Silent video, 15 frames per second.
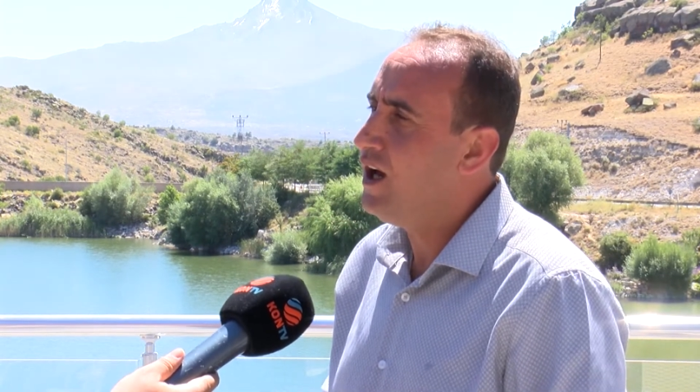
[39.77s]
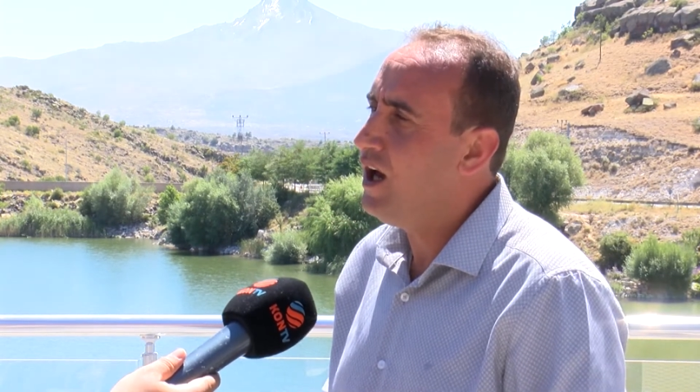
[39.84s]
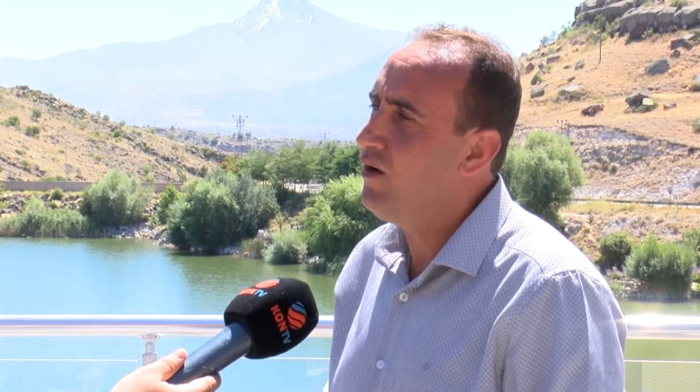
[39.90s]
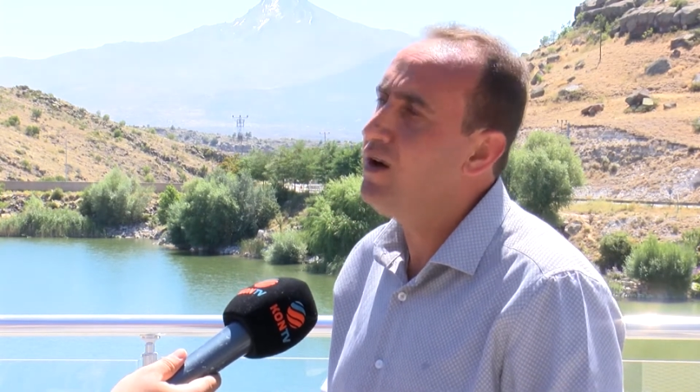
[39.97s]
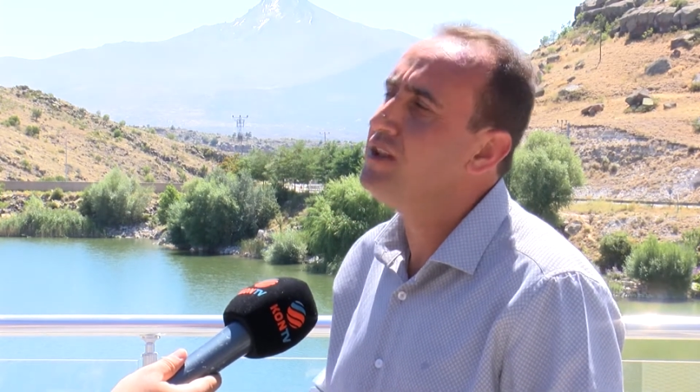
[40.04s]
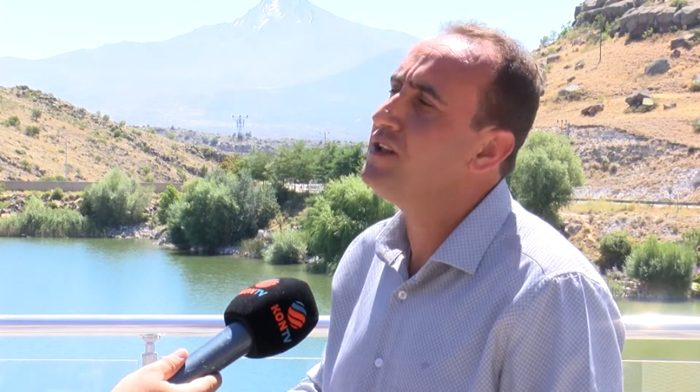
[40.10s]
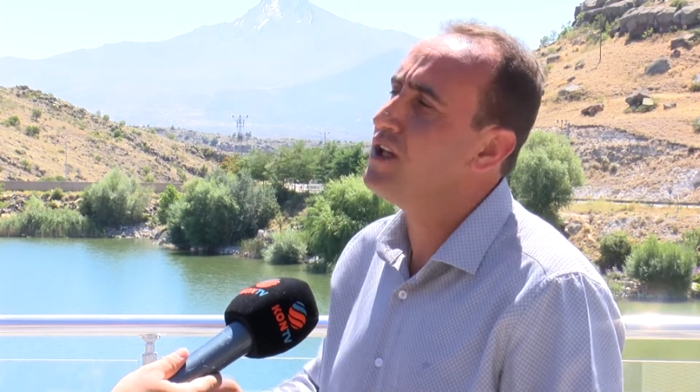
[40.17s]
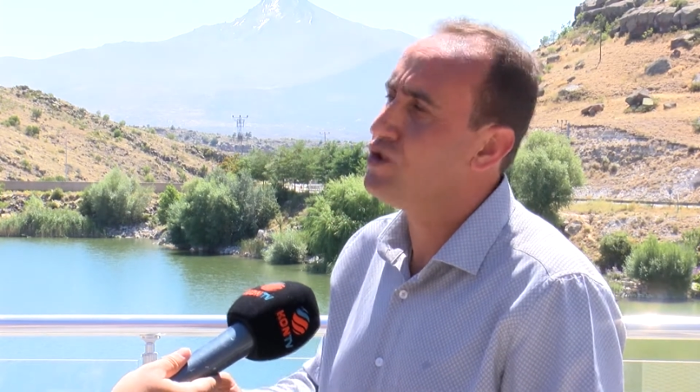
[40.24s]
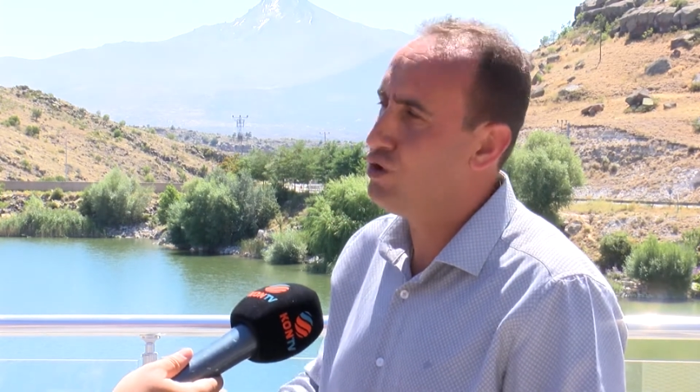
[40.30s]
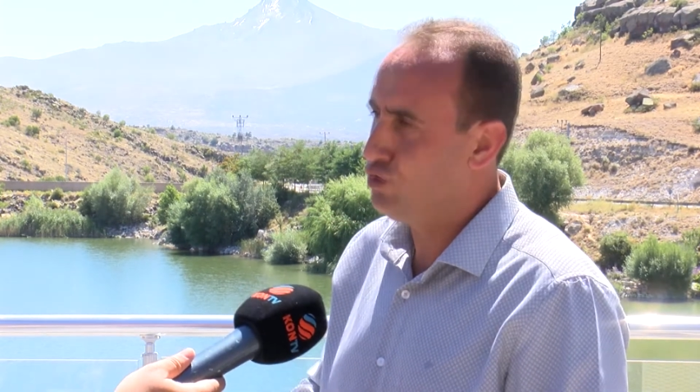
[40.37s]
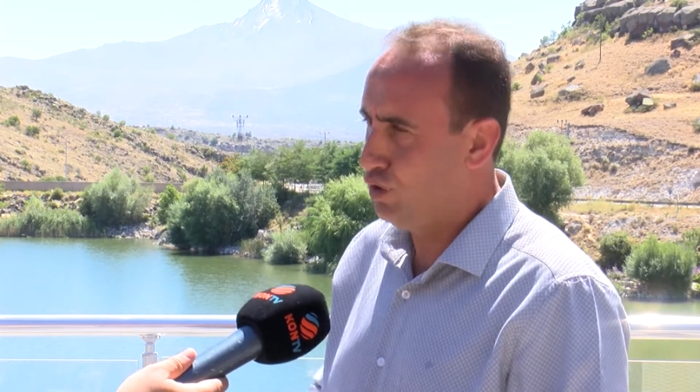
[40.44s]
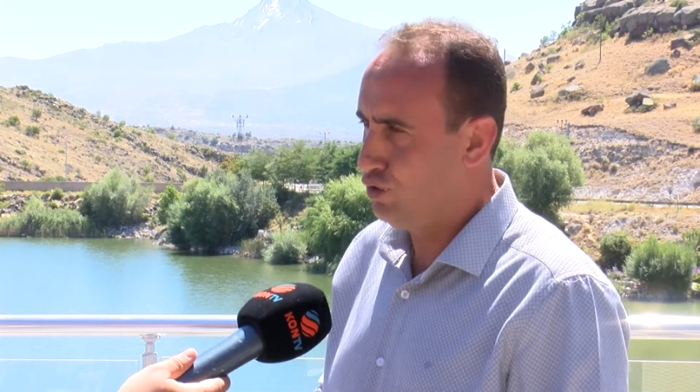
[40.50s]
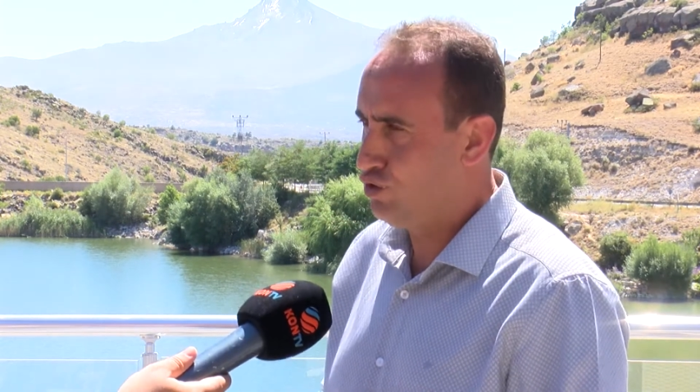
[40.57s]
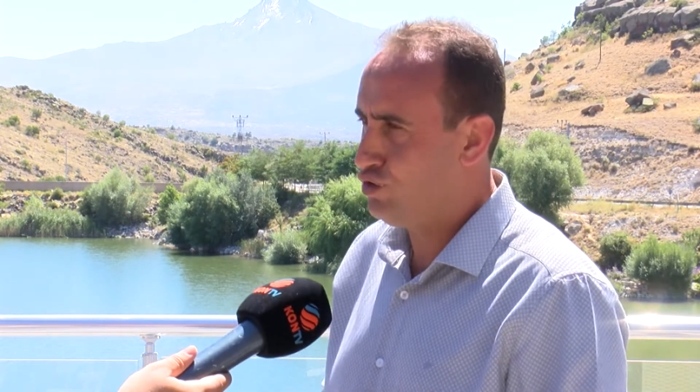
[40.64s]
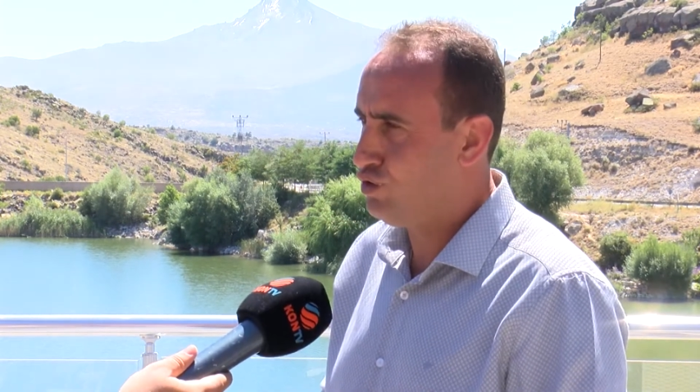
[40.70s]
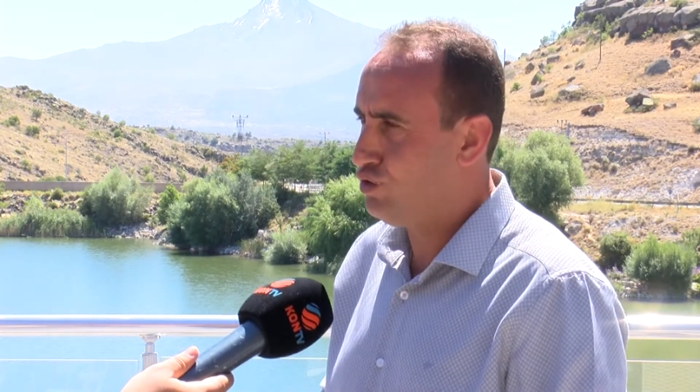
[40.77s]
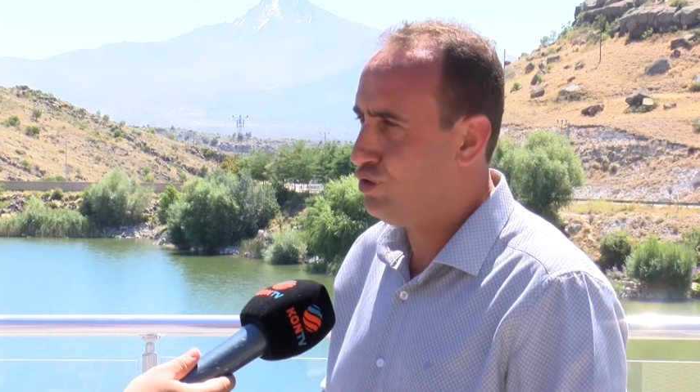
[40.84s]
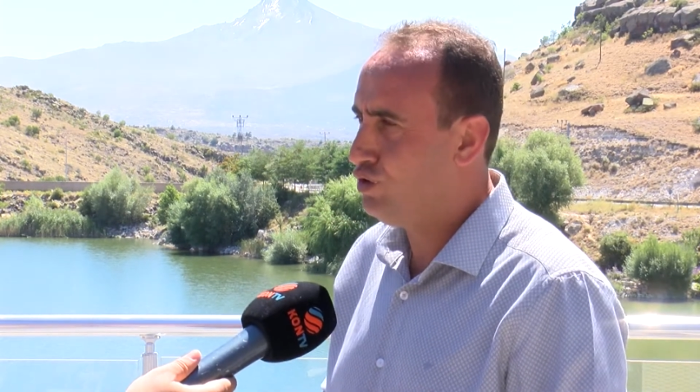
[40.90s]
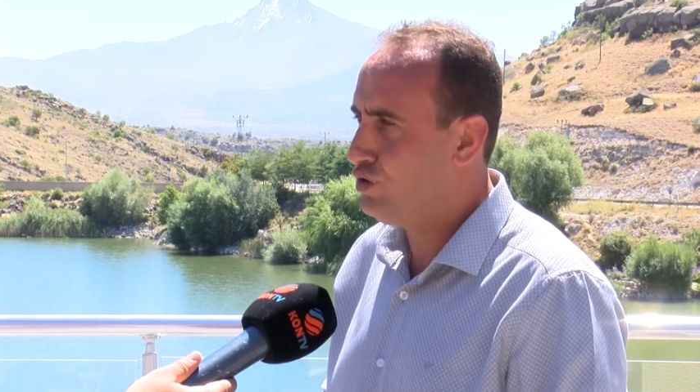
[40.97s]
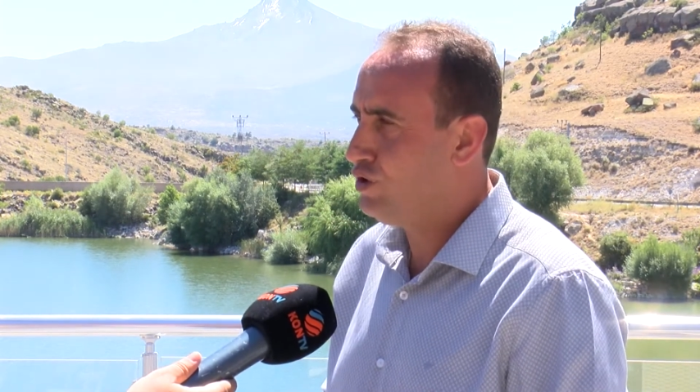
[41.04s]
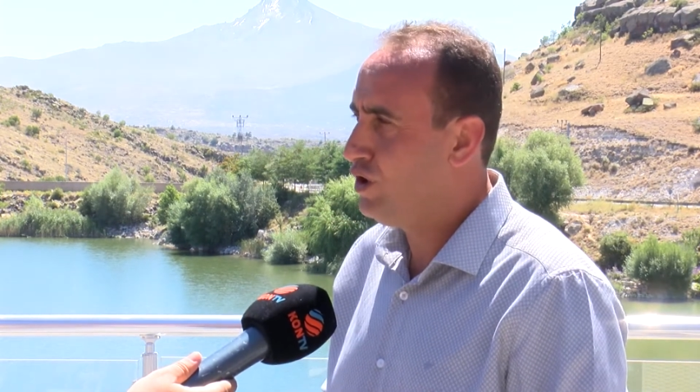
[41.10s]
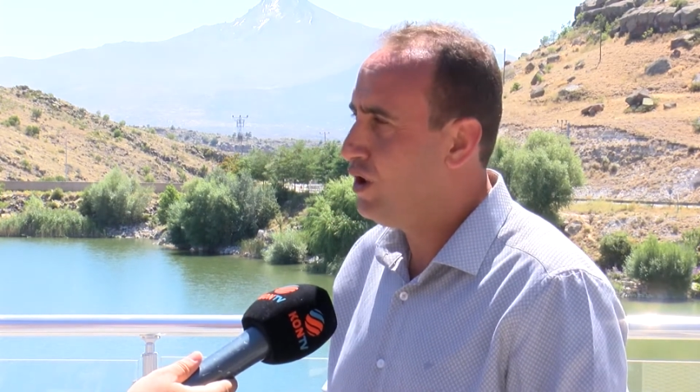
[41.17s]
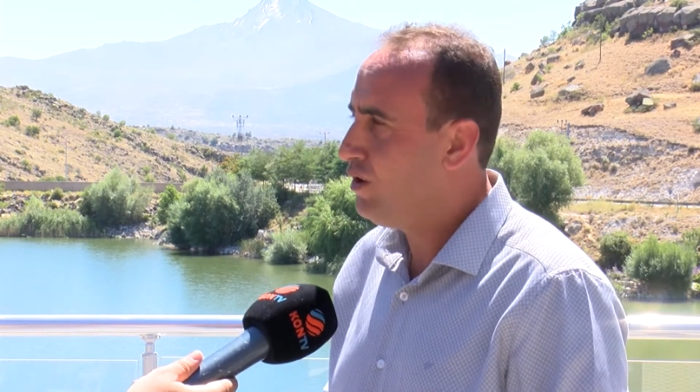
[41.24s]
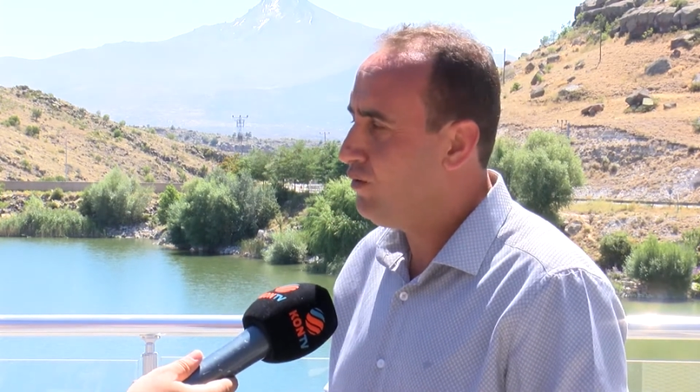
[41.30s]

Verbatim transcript: avantaja dönüştürdük